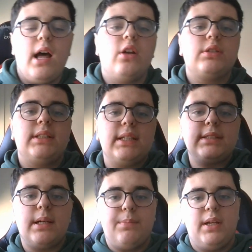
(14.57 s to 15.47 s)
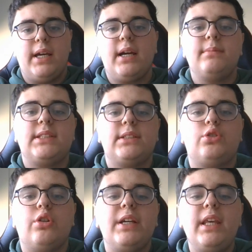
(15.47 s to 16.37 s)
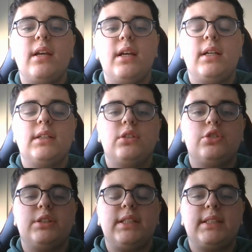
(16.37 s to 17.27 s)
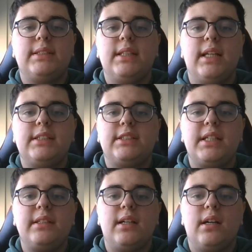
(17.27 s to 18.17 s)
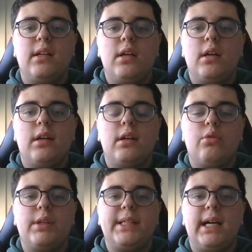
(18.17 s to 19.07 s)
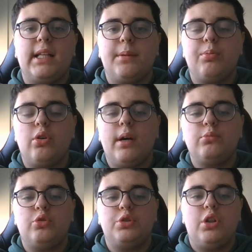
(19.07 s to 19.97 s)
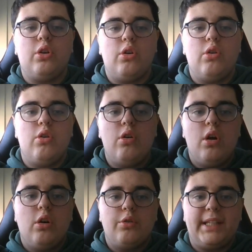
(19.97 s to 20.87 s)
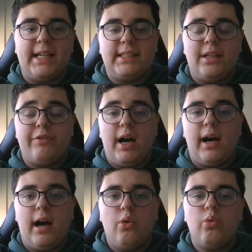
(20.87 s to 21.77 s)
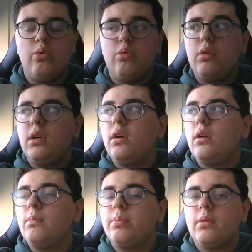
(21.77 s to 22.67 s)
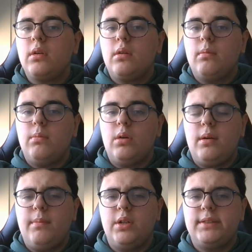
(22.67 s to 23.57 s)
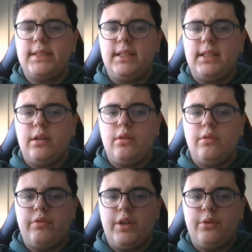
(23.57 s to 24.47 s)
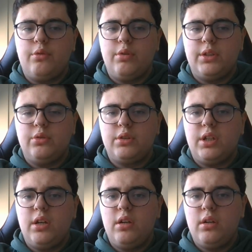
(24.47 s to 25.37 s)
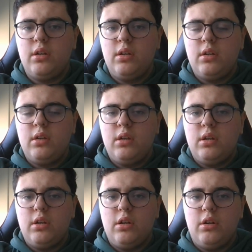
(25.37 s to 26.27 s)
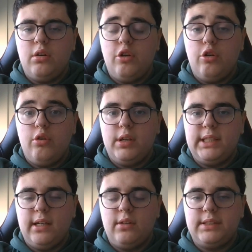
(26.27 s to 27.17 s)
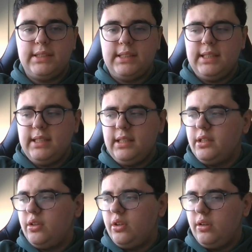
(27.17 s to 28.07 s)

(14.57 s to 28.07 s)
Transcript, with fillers: Alors c'est très simple, RMC Story, je sais que c'est la chaîne où il y a des programmes du genre euh, Le Dernier Pharaon. Bon ouais, mais aussi il y avait eu quoi d'autre euh, Il y a aussi...